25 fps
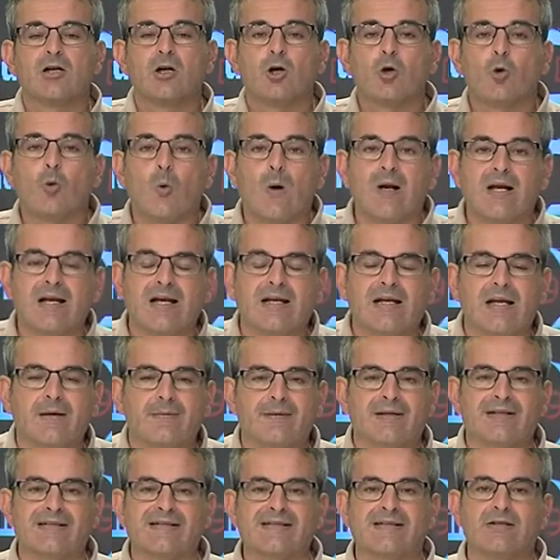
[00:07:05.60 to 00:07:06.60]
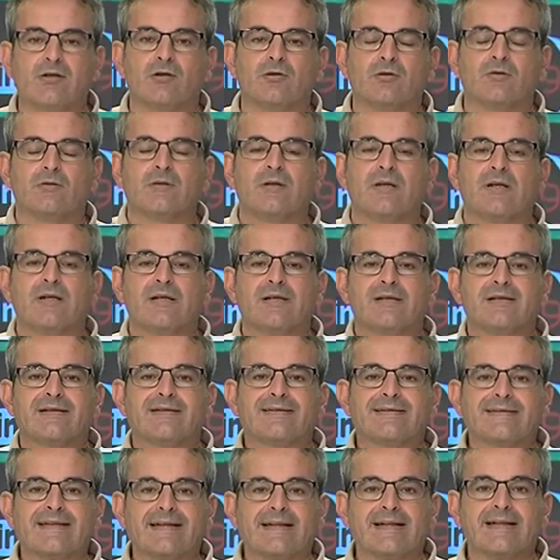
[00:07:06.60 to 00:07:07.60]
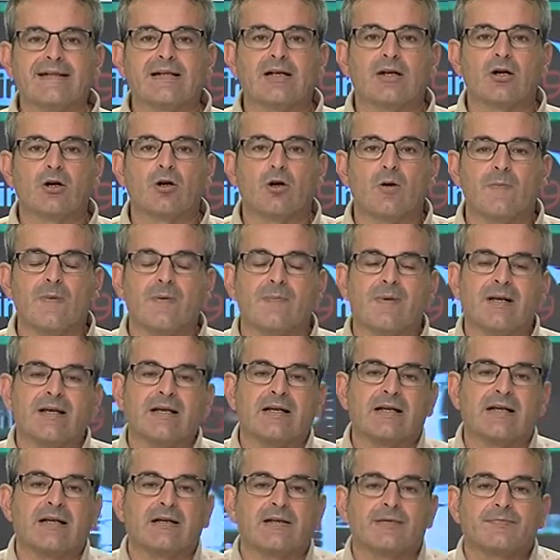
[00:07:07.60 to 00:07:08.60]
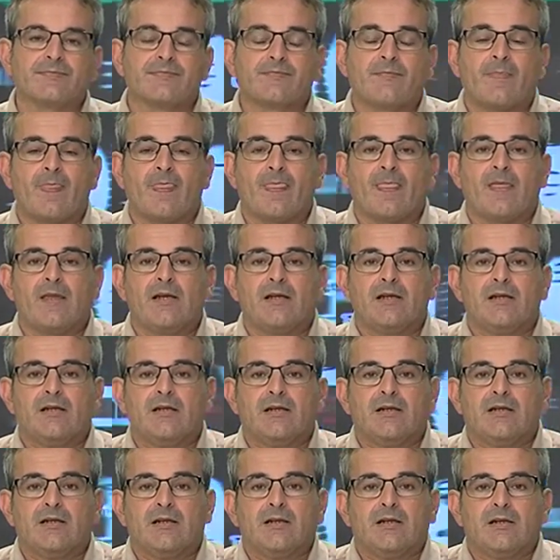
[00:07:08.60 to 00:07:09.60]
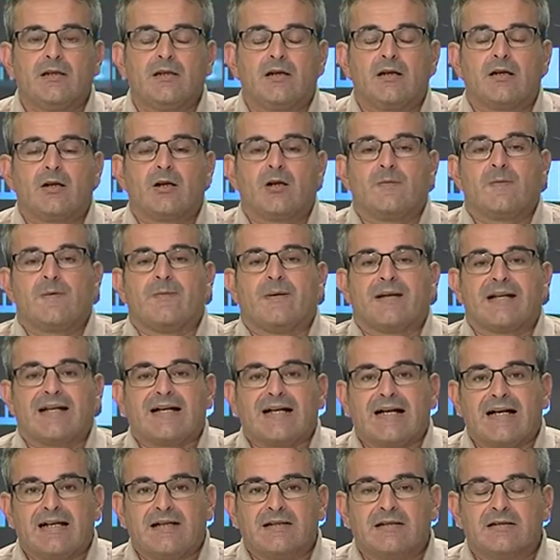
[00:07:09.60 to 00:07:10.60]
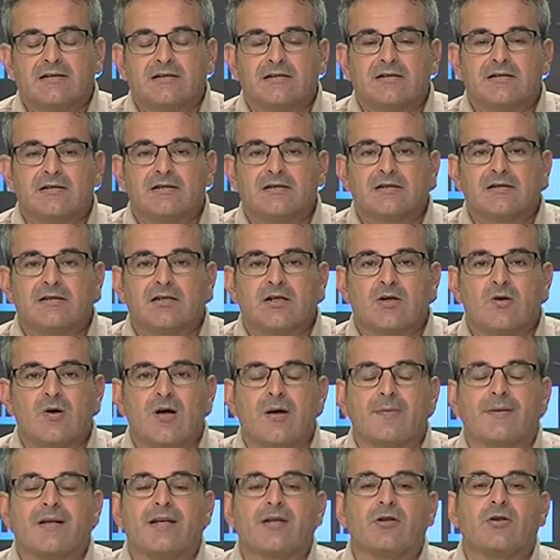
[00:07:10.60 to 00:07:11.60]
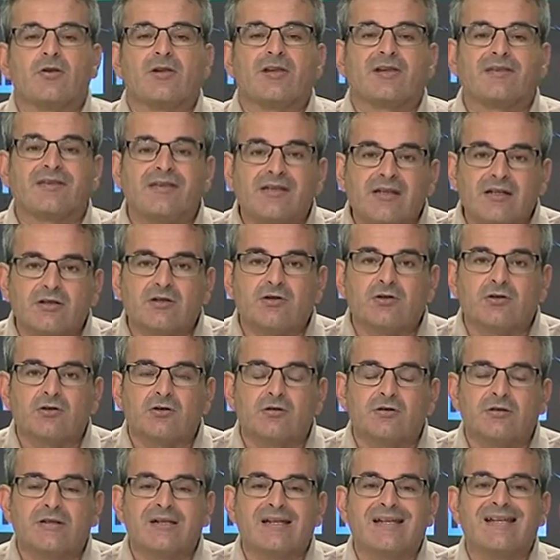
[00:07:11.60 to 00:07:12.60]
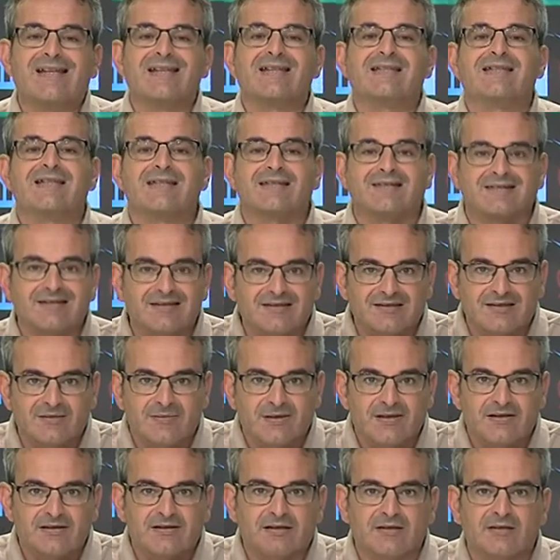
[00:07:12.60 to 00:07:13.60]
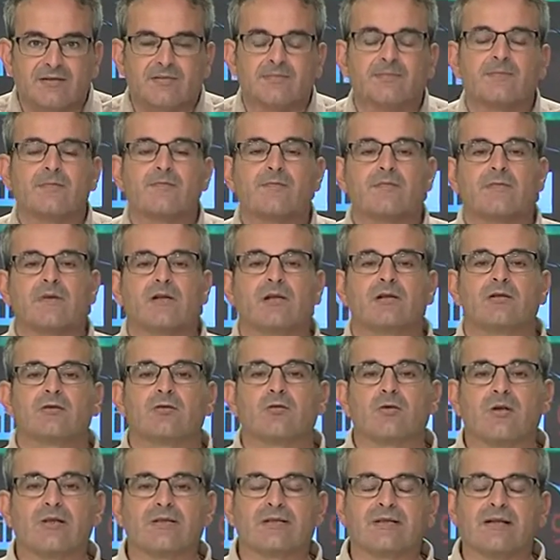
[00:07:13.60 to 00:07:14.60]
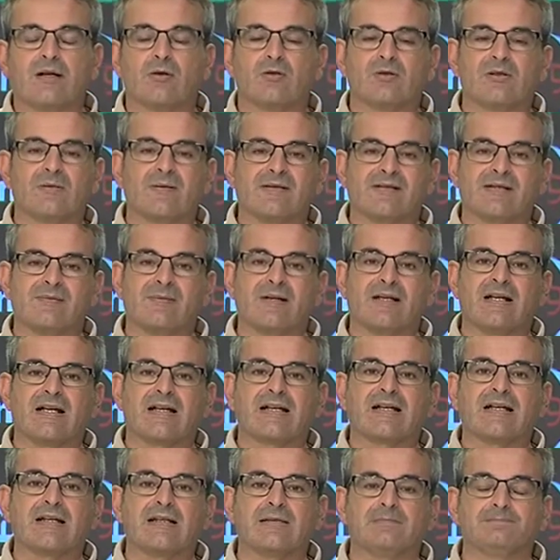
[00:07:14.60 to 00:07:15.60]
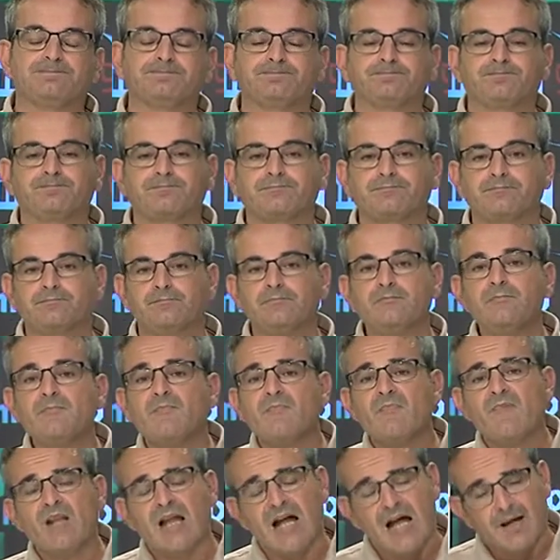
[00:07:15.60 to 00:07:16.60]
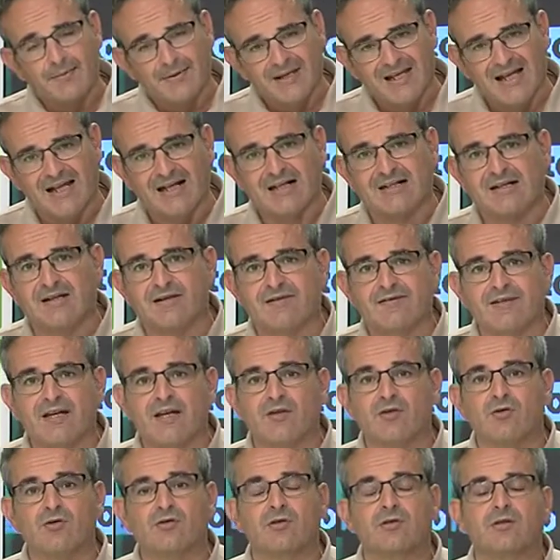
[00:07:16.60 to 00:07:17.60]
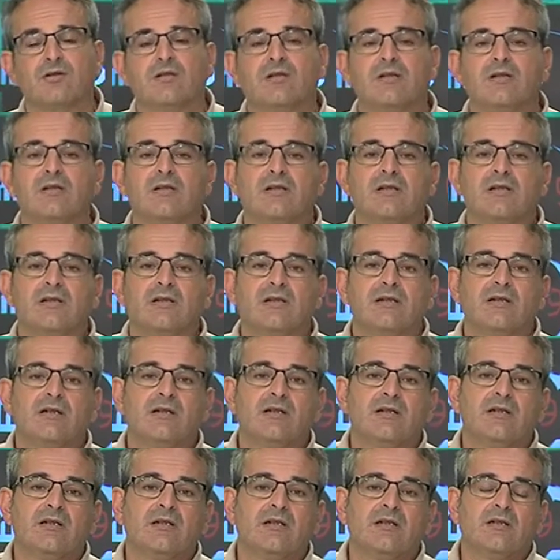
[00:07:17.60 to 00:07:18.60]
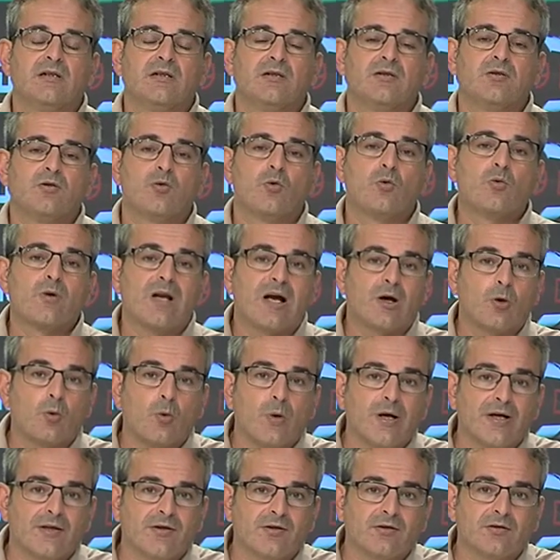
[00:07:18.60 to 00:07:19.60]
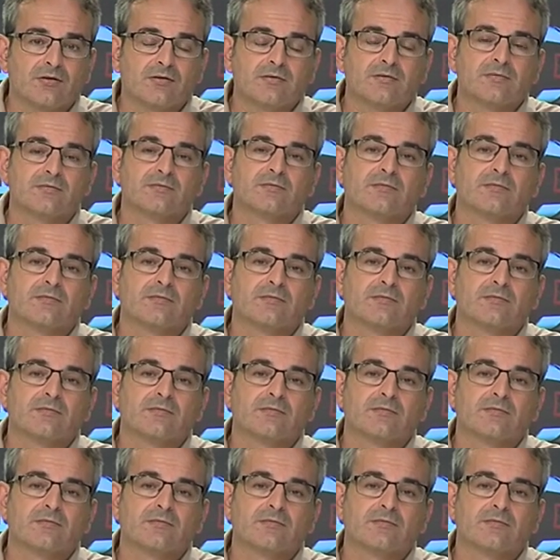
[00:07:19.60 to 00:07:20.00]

cuál es la versión de Gómez Mariscal. Gómez Mariscal nos ha venido diciendo insistentemente durante las últimas semanas que había alcanzado un acuerdo